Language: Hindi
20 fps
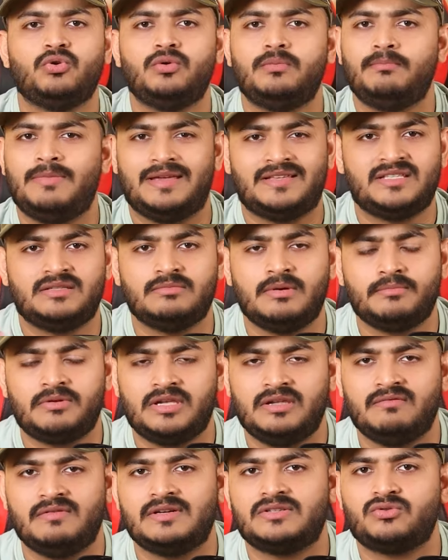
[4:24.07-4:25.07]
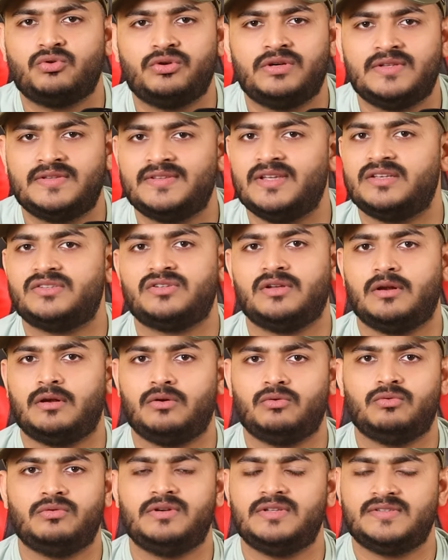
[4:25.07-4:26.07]
हो मैक्सिमम कीवर्ड्स को रिसर्च कर
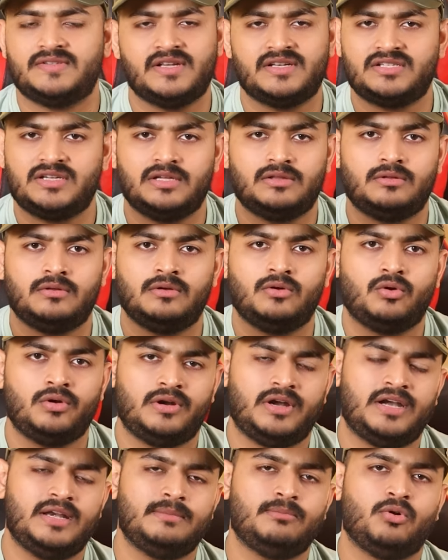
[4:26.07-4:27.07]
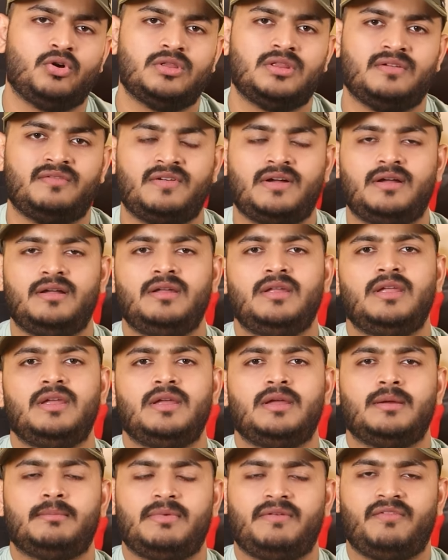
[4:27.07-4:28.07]
लो रिसर्च के ऑलरेडी बहुत दफ़ा
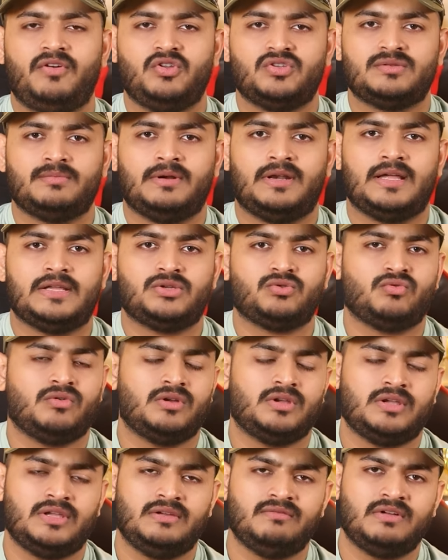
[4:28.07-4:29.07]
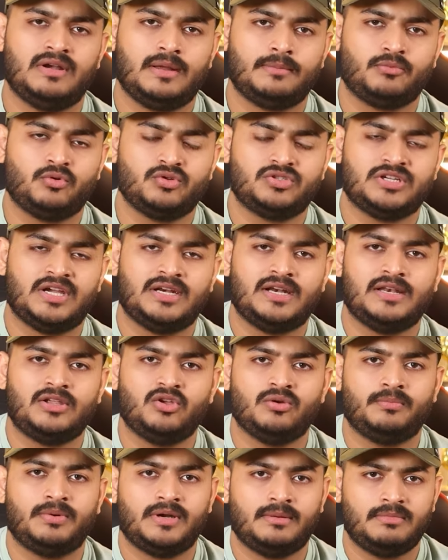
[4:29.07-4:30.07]
मैं वीडियोस बना चुका हूँ इवन आपको चैनल के
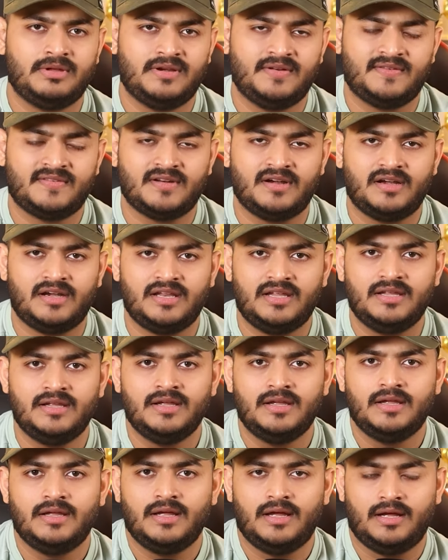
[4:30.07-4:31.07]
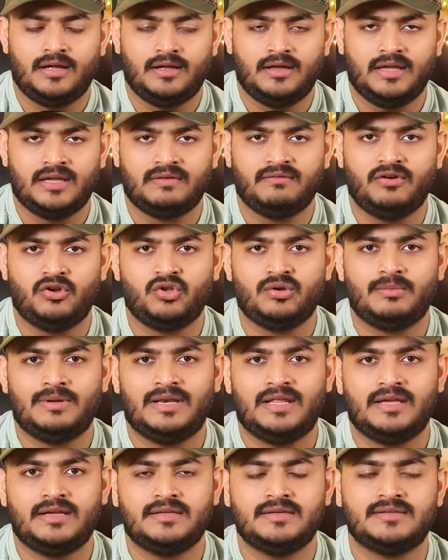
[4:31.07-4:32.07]
ऊपर अभी रिसेंटली एक वीडियो
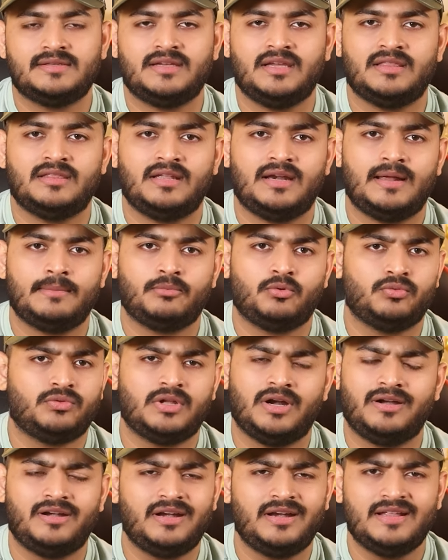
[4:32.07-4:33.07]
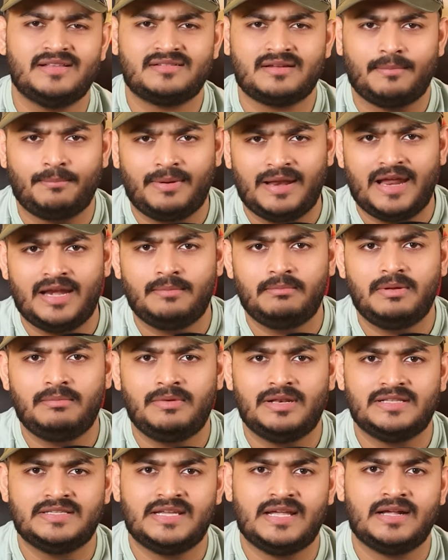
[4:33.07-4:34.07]
मिलेगी जिसके अंदर अंदर आपको थर्टी डेज का प्लान भी
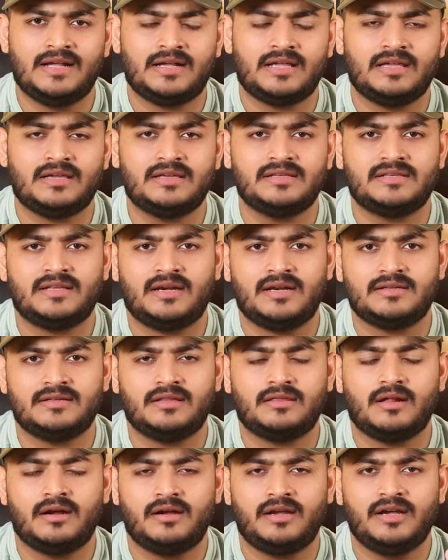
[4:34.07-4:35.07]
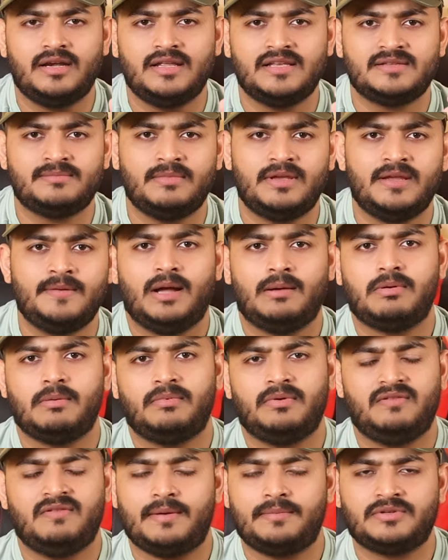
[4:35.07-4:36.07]
मिल जाएगा कि किस तरह से थर्टी डेज में आप
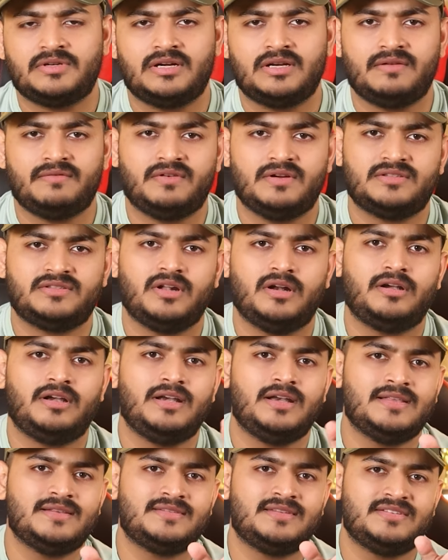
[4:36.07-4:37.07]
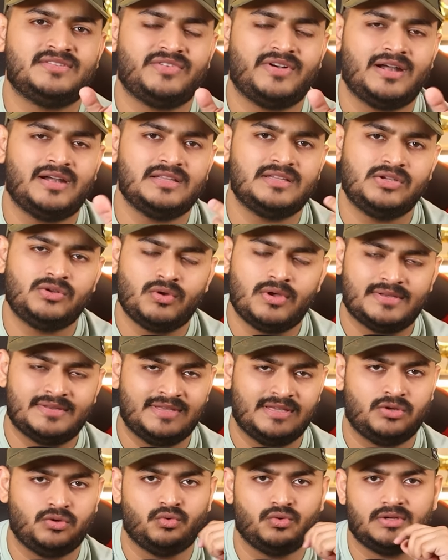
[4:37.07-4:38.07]
अपनी वेबसाइट के फर्स्ट थर्टी डेज की स्ट्रैटेजी को
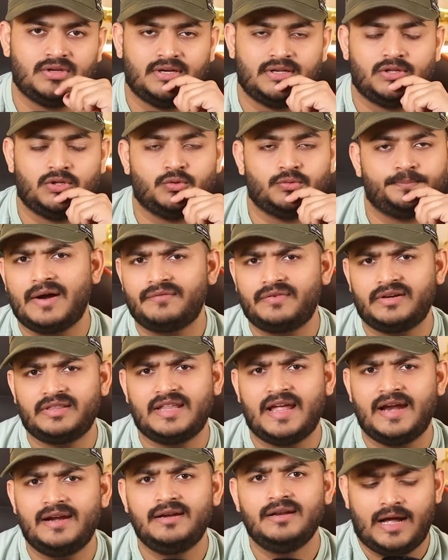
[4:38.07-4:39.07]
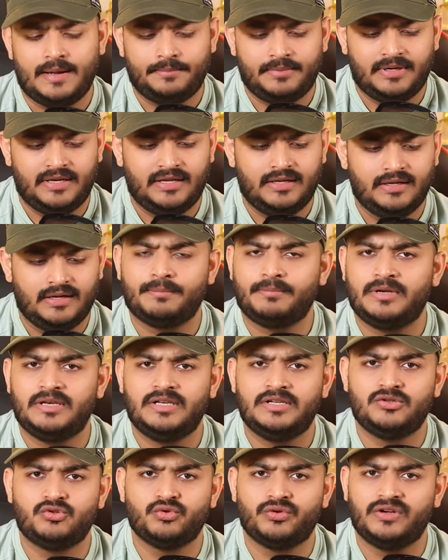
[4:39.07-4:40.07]
एग्जीक्यूट करते हो आफ्टर दैट आपने
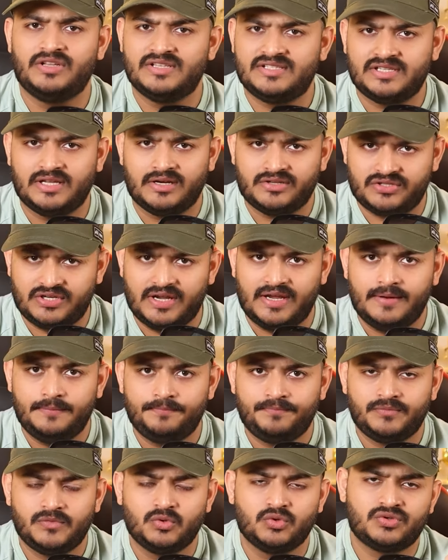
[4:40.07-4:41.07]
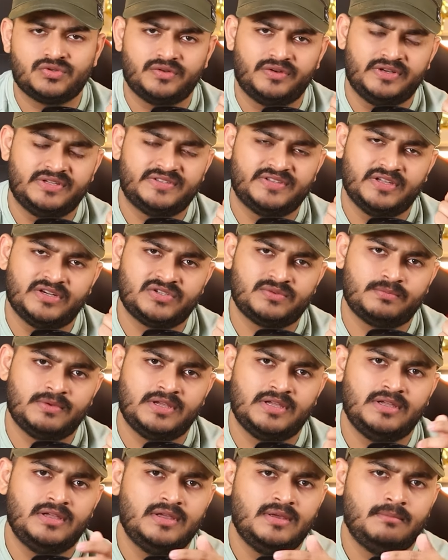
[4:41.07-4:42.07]
अपनी जो रिसर्च है उस रिसर्च
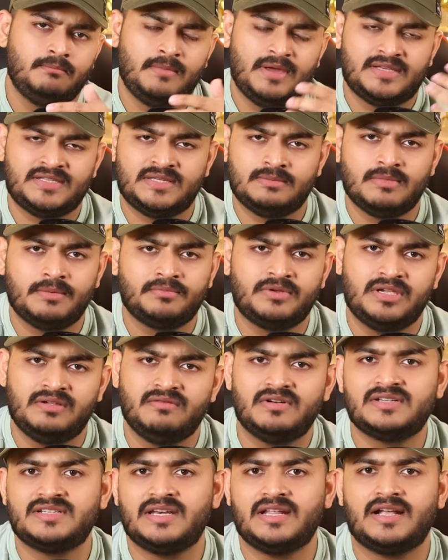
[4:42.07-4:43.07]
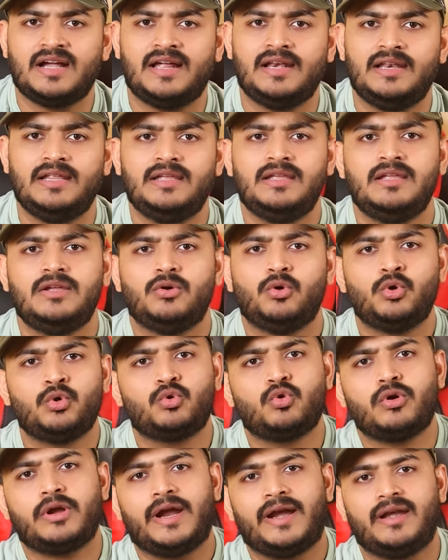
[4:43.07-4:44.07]
में मैक्सिमम कीवर्ड्स निकाले
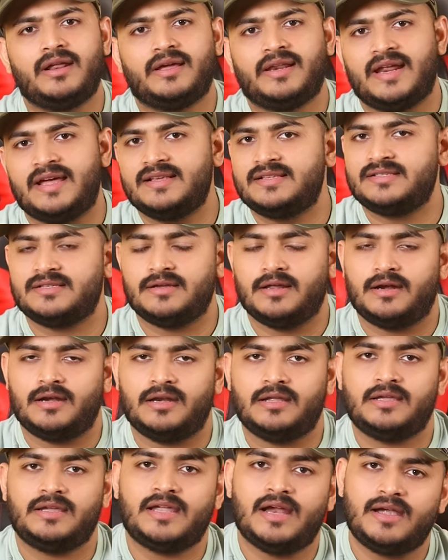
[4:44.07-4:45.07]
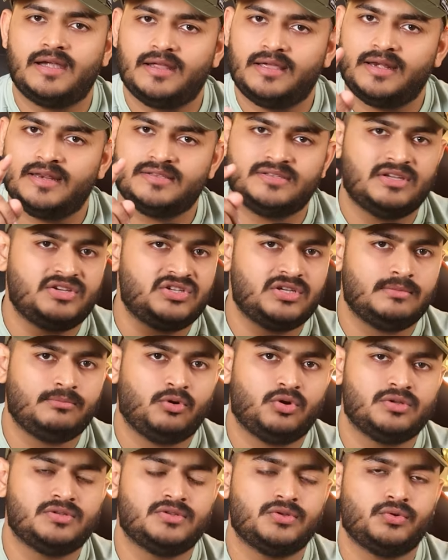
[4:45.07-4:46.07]
उनको कैटेगराइज कर लें कैटेगराइजेशन
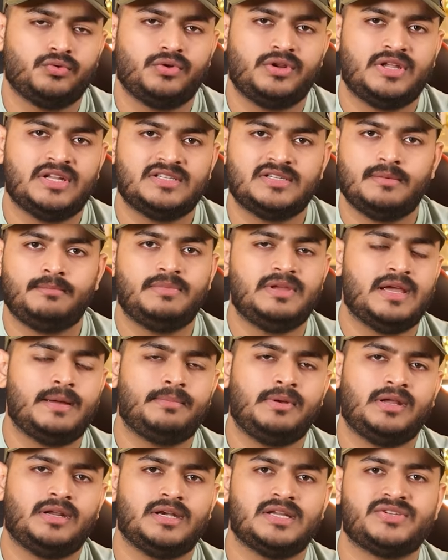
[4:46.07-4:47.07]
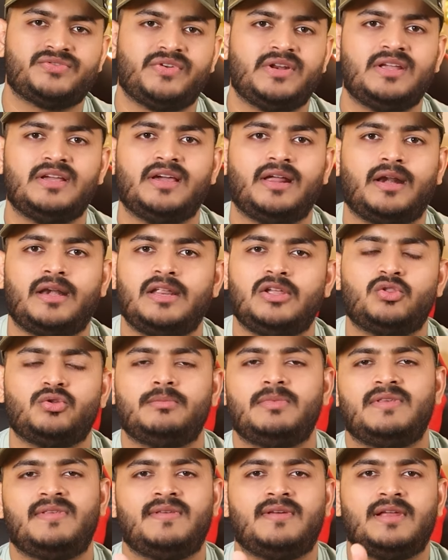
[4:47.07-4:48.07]
बहुत ज़रूरी है जब भी आपने क्लस्टरिंग करनी है तो
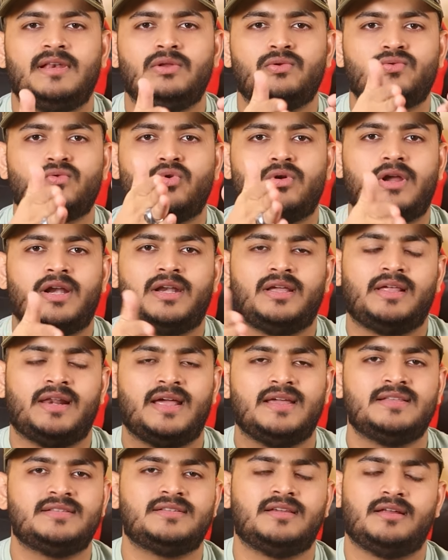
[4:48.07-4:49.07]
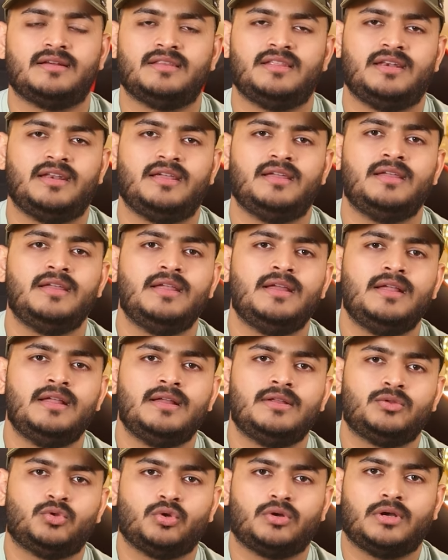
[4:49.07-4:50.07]
बेसिकली उसको कैटेगराइज कर देना है
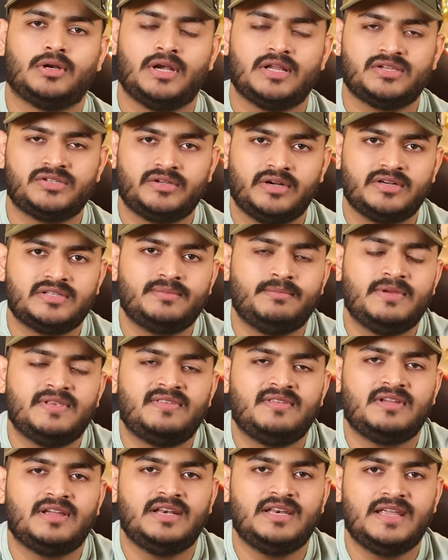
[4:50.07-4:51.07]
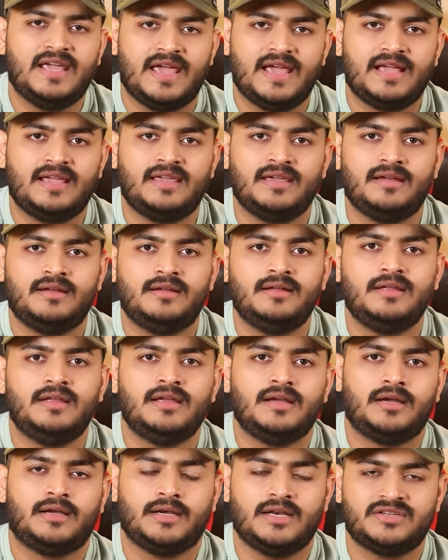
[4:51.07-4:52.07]
तो क्लस्टर्स बेसिकली है क्या
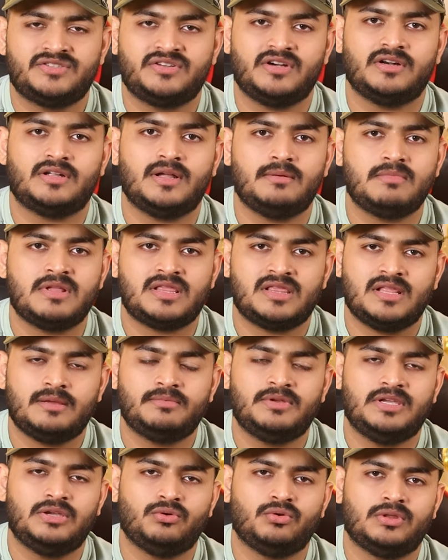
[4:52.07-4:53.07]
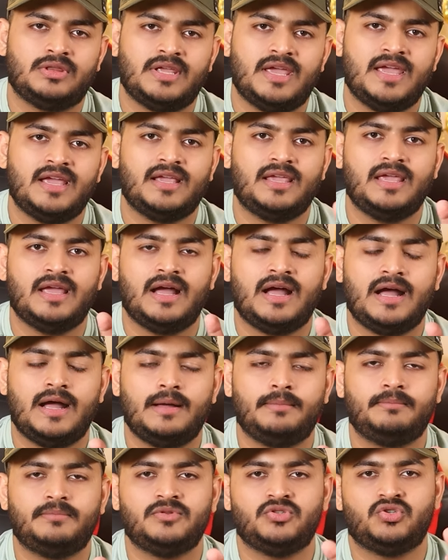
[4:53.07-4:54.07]
क्लस्टर का मतलब ये होता है कि
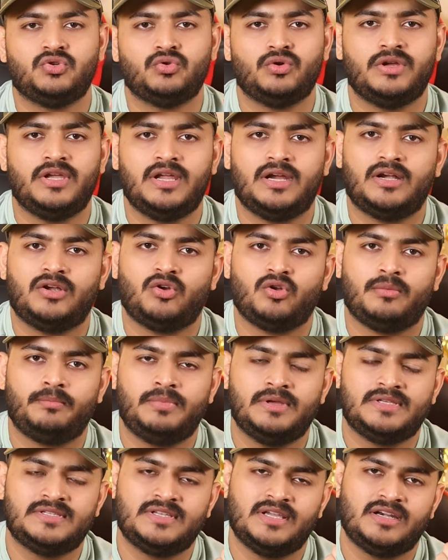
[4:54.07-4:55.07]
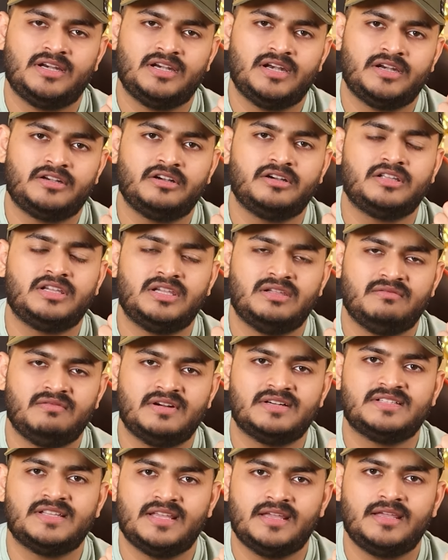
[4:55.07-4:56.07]
आप जो एक टॉपिक से रिलेटेड
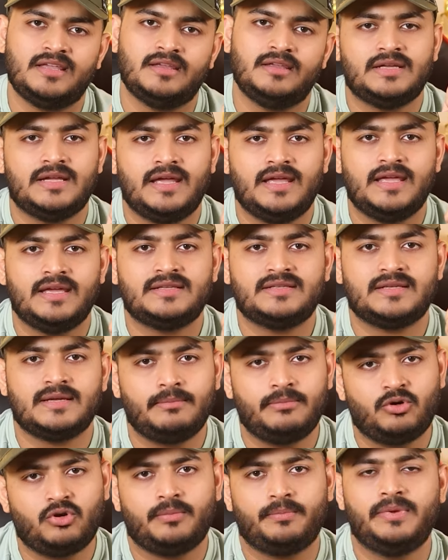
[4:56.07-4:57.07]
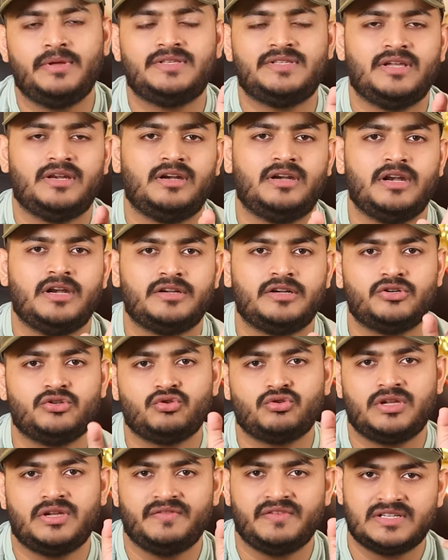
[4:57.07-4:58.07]
कीवर्ड्स हैं या एक सब टॉपिक से रिलेटेड
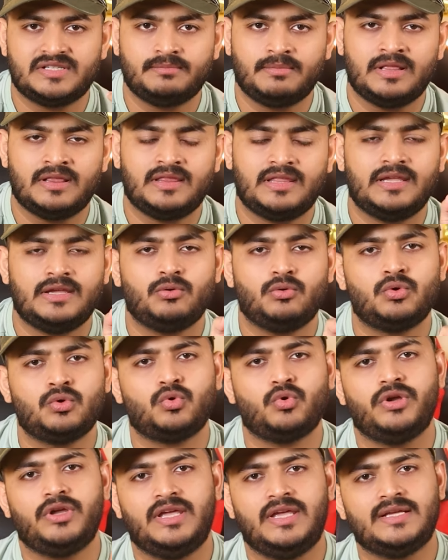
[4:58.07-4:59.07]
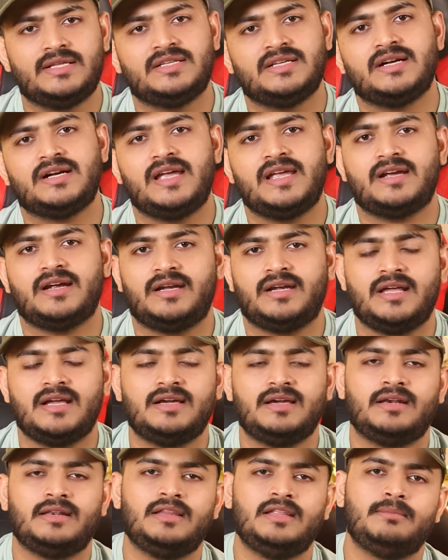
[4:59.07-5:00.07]
जो कीवर्ड्स बनते हैं उनको एक जगह इकट्ठा
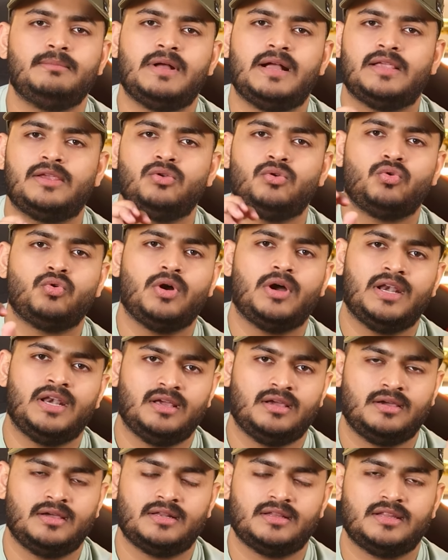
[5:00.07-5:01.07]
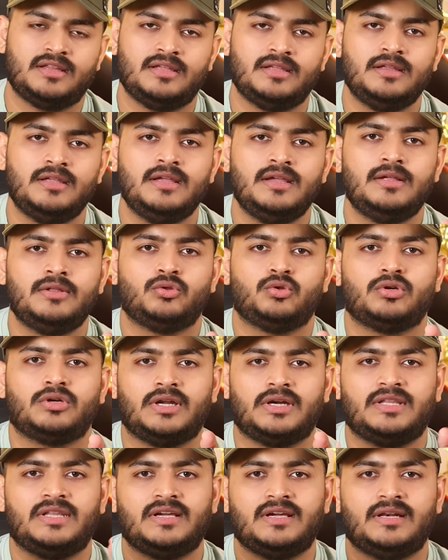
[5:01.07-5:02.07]
कर दें बाकियों को अलग कर दें तो
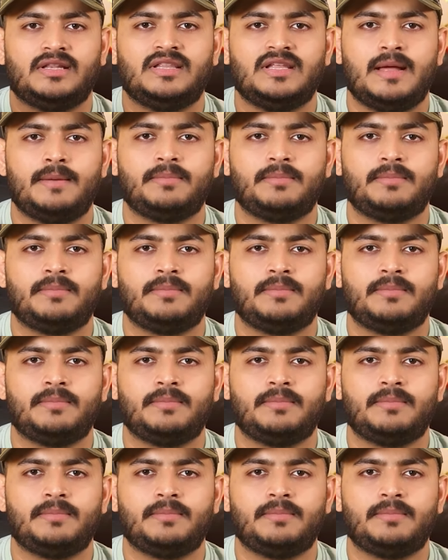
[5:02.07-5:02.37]
करते करते